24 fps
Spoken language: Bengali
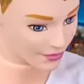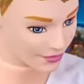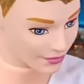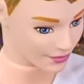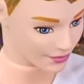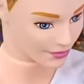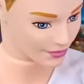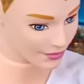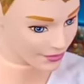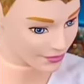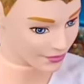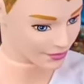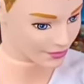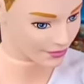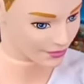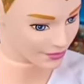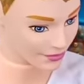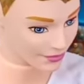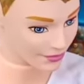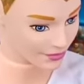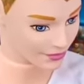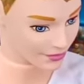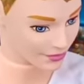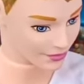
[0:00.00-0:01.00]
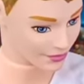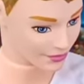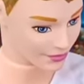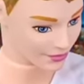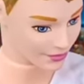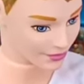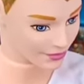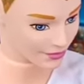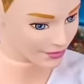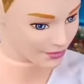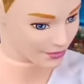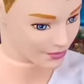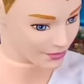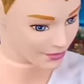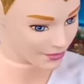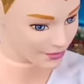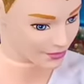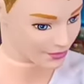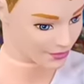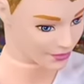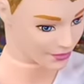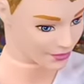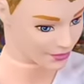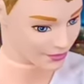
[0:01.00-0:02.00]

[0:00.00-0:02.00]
আমি তো তোমাকে আগেই বলেছিলাম তুমি